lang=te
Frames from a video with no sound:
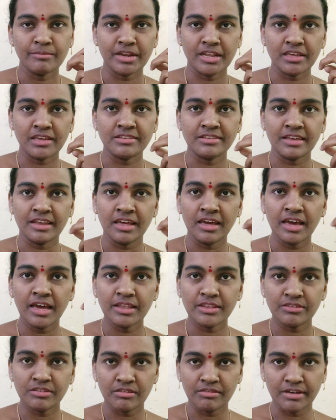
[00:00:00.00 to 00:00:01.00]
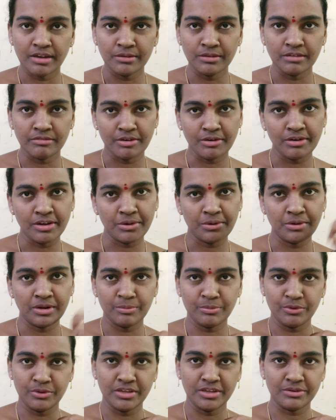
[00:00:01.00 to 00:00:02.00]
మనకి సలహాలు ఇచ్చేవాళ్ళు ఎవరు
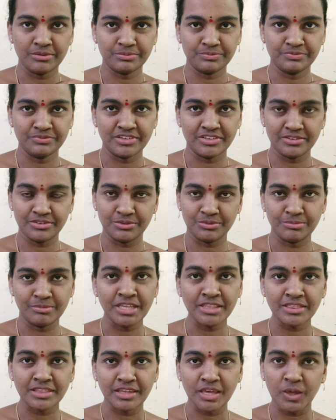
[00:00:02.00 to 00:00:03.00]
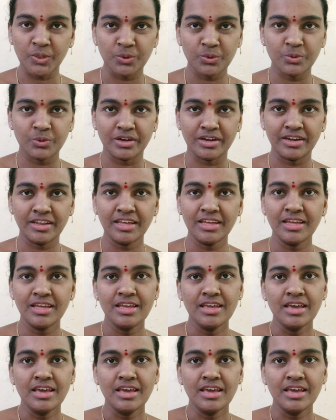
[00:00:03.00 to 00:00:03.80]
లేకుండా పోయారు ఫస్ట్ మెయిన్ థింగ్ ఎందుకు అంటే